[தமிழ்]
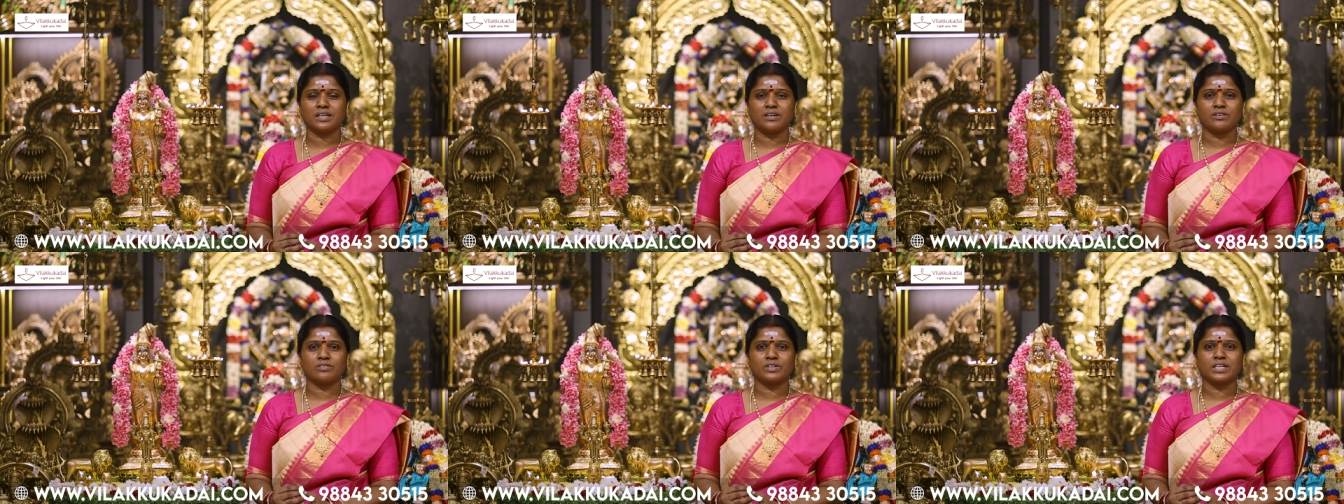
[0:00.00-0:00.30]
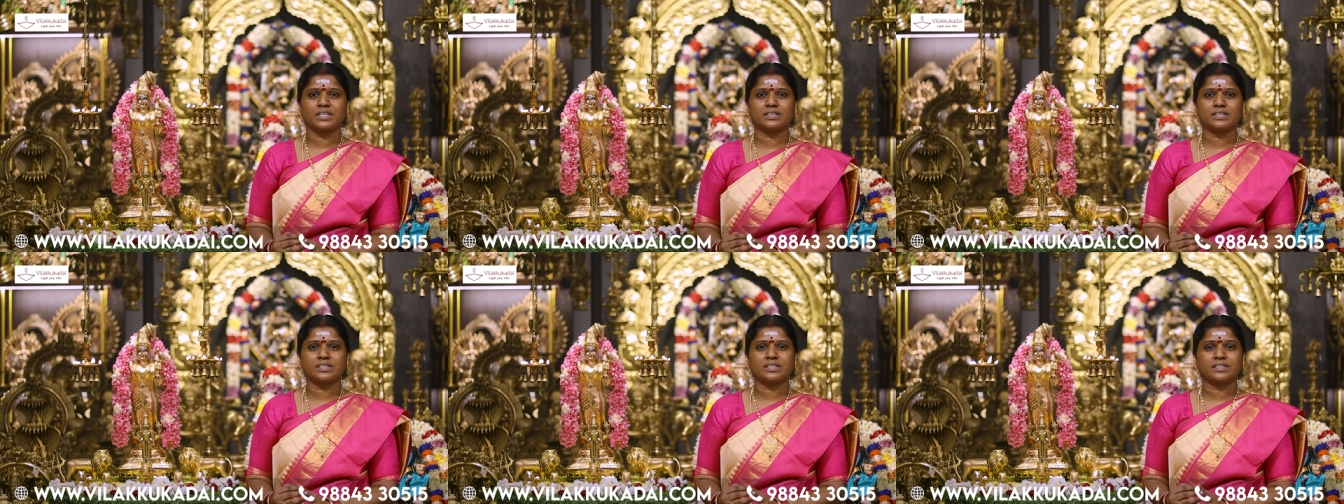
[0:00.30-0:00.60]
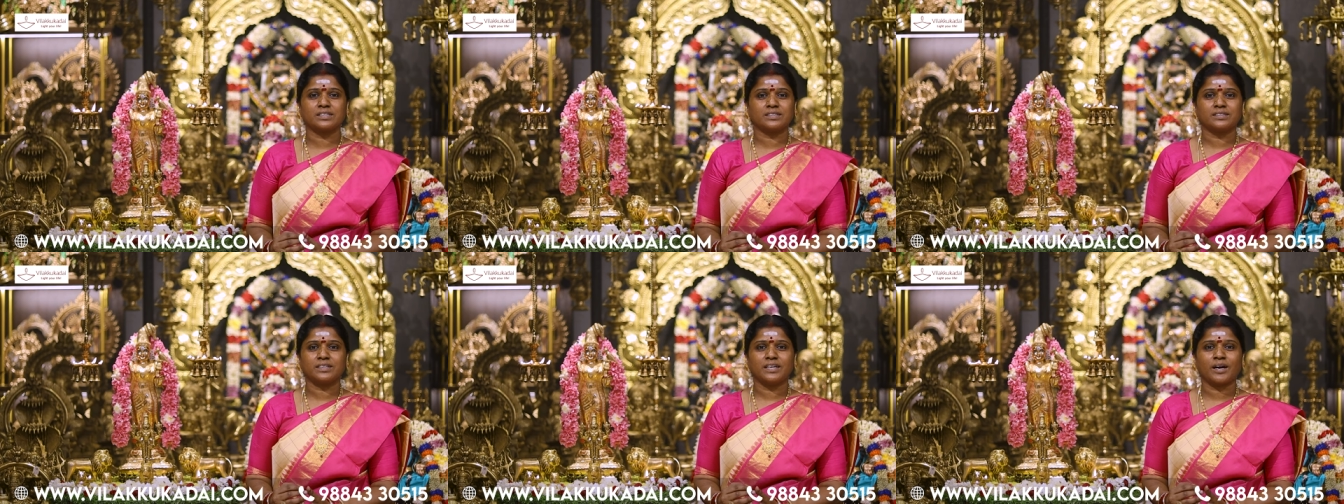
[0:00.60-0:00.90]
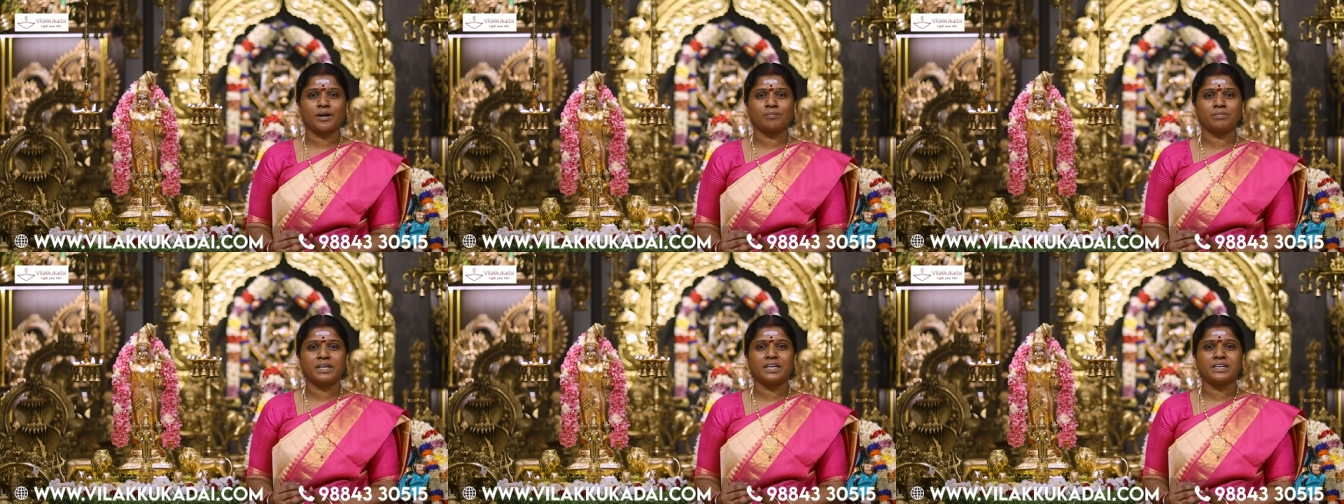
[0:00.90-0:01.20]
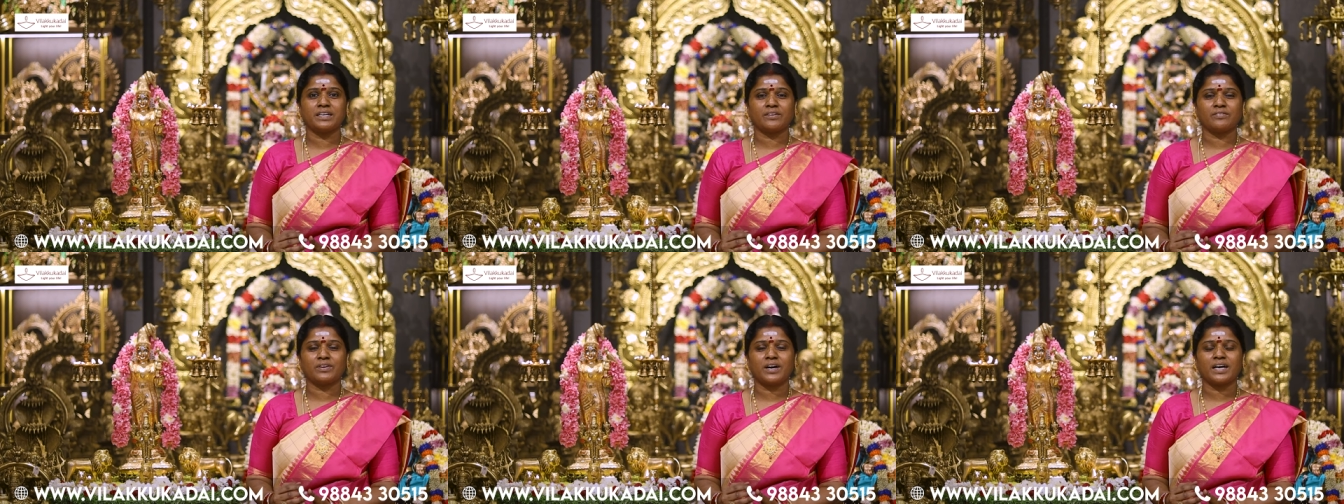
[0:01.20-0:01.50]
தீவிழுத்து
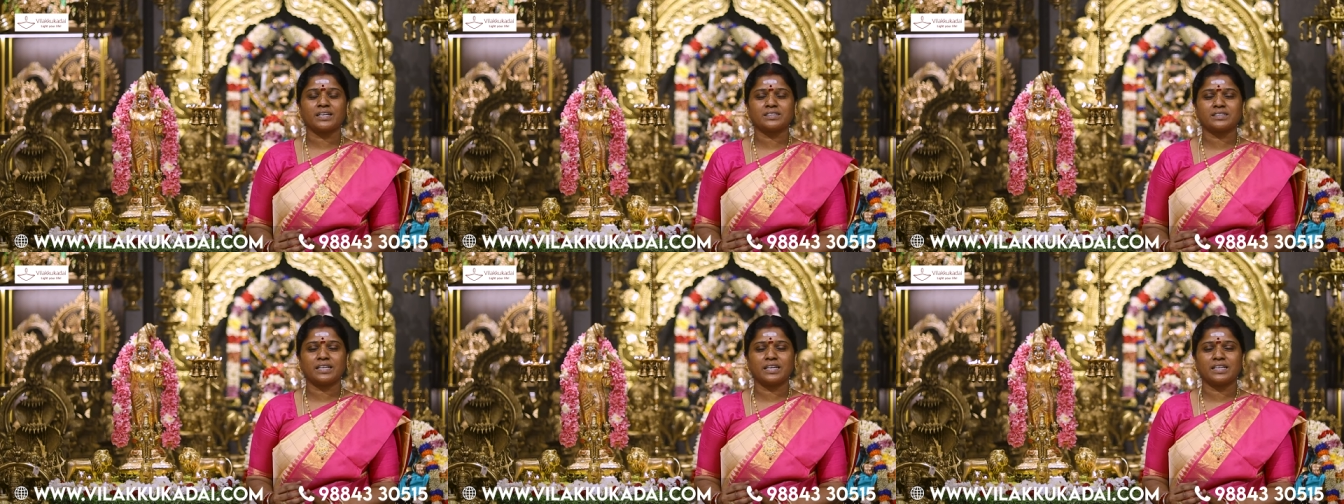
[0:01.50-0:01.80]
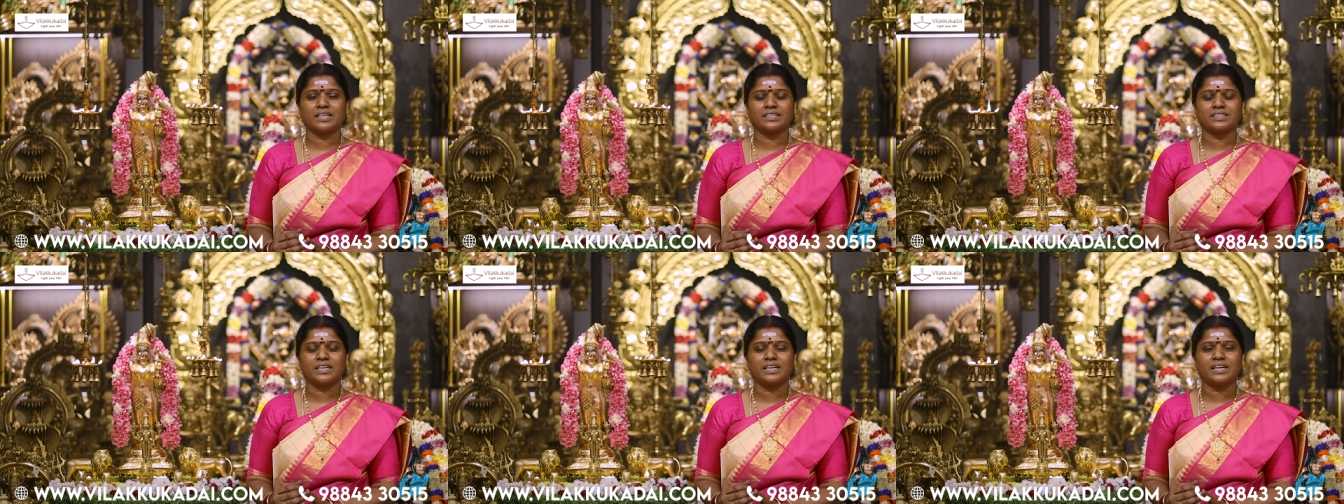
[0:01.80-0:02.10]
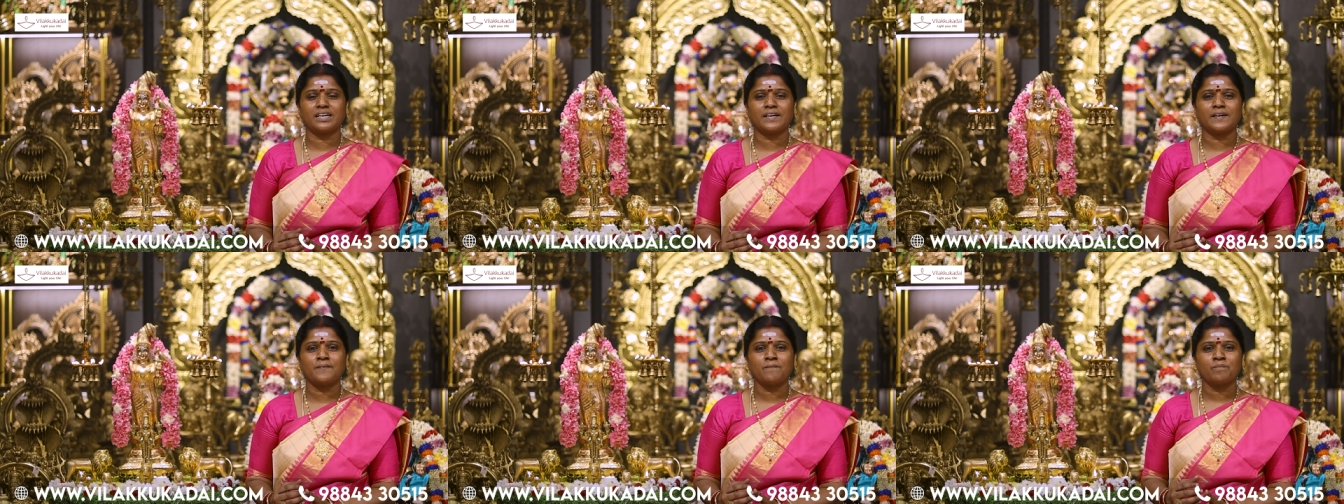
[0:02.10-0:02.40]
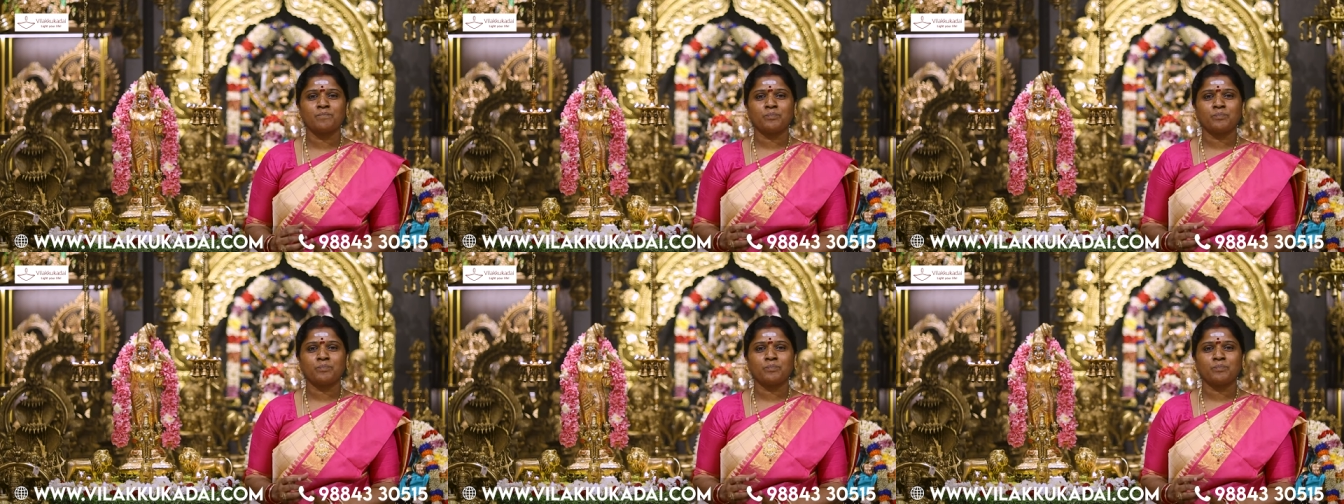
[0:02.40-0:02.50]
அப்படின்ற வார்த்தையில தான்